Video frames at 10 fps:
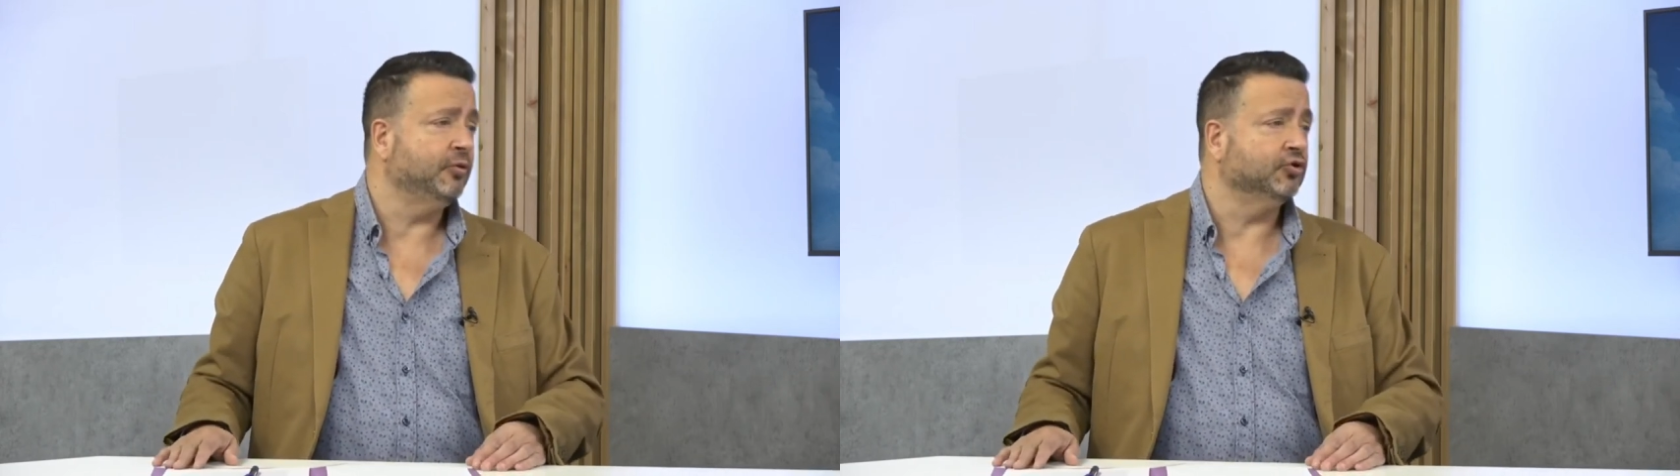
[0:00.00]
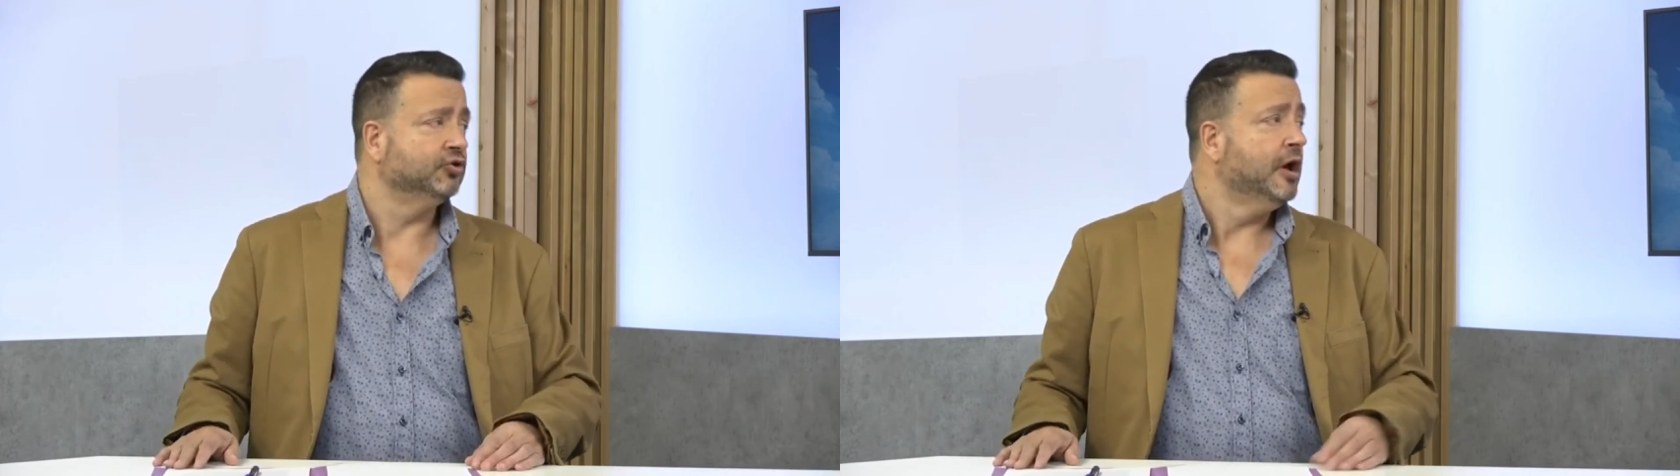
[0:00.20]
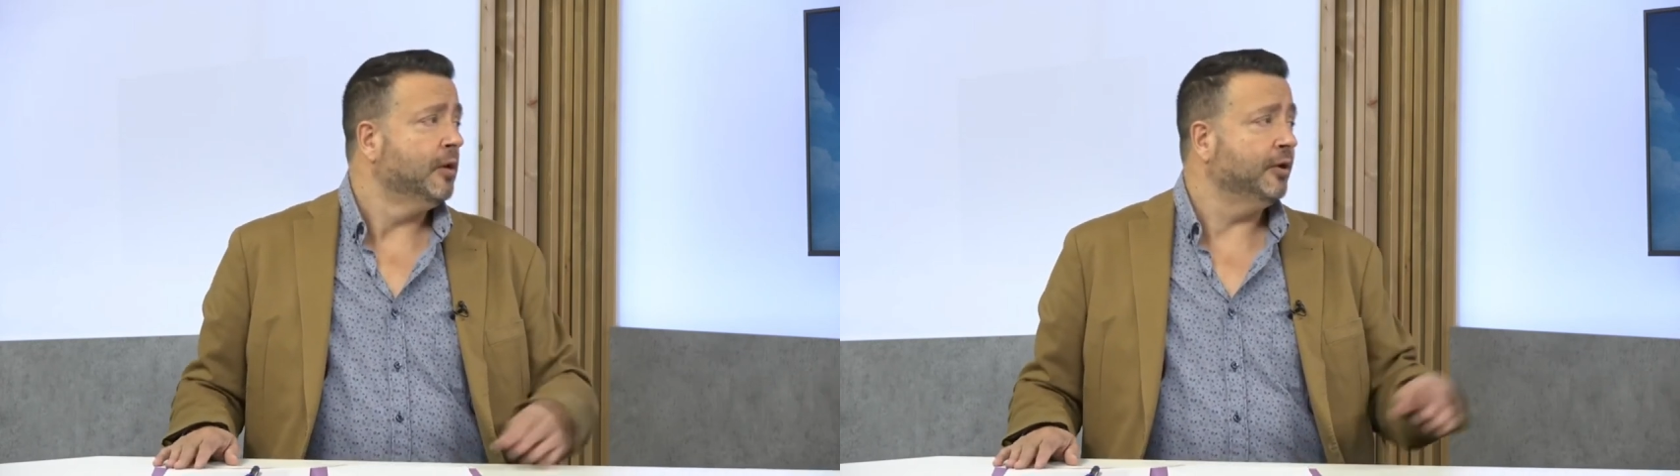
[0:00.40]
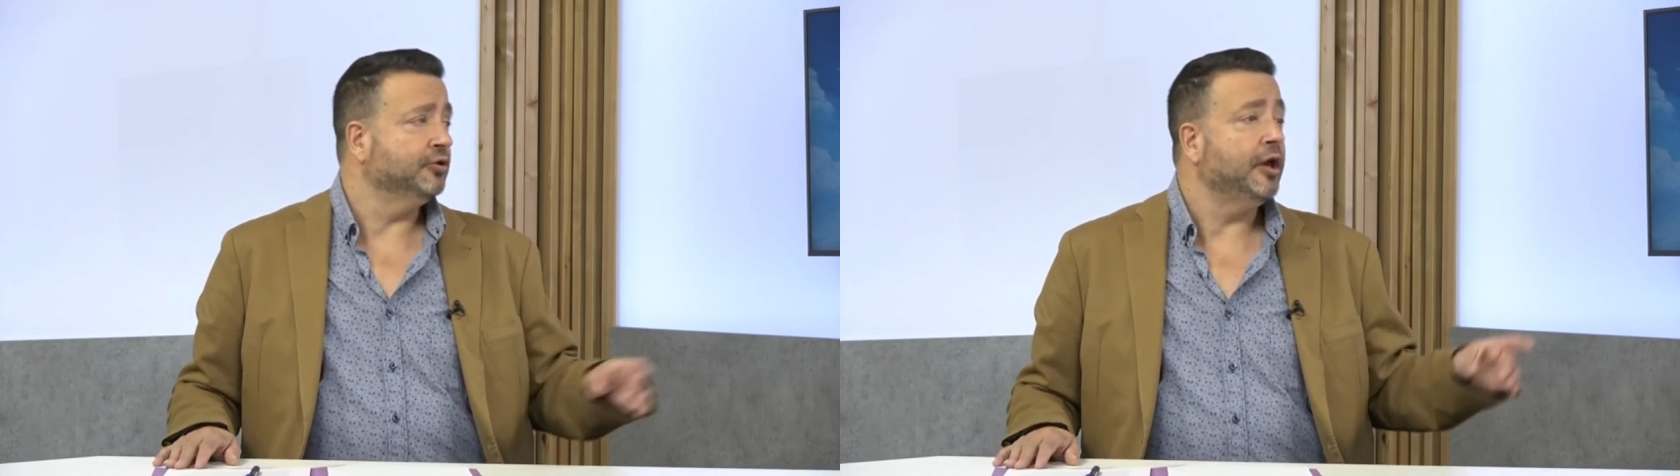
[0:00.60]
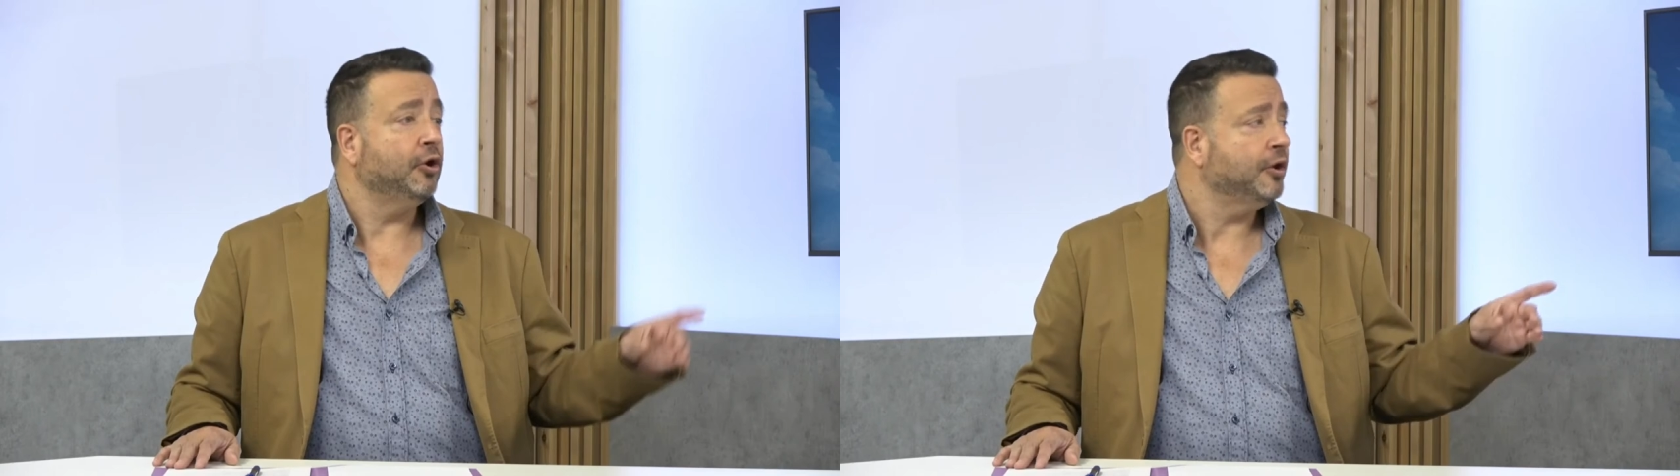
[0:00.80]
euros.
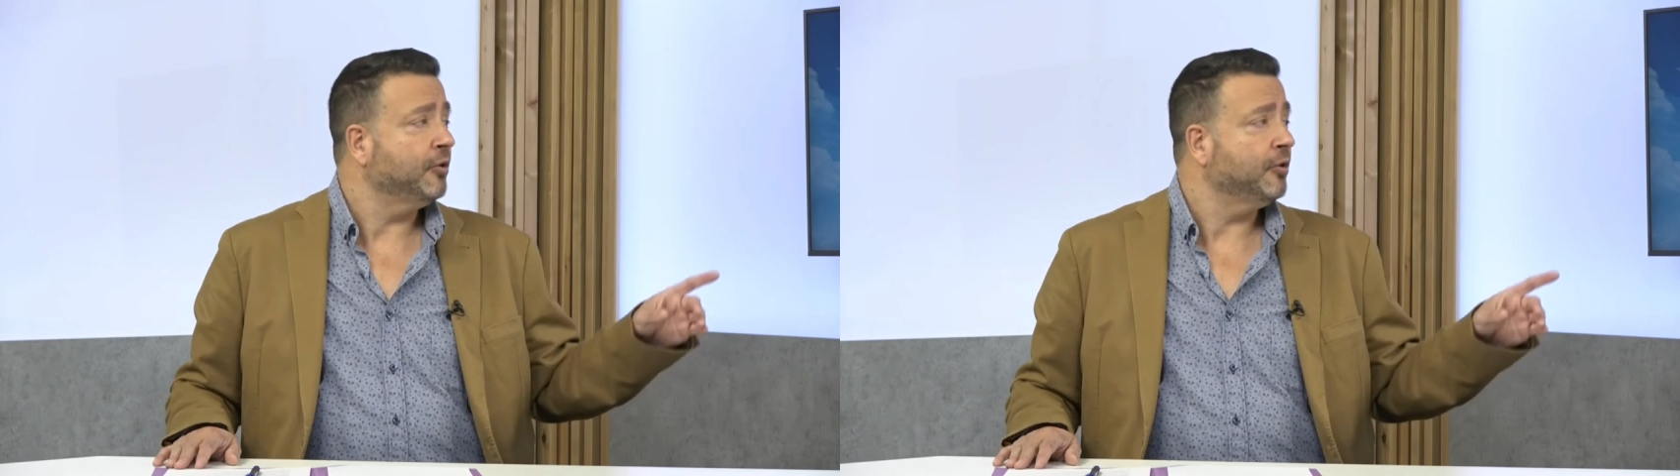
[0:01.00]
y oye,